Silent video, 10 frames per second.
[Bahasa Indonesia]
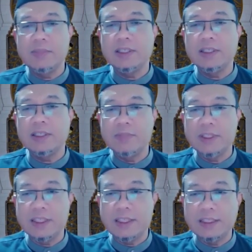baik
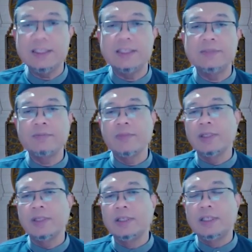bagi kalian.
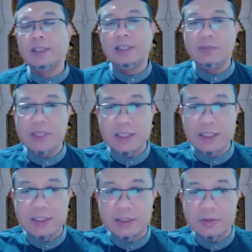Liman
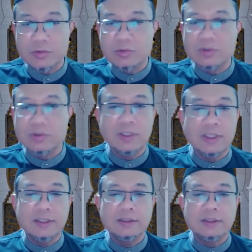kana
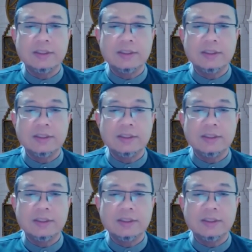yarjullaha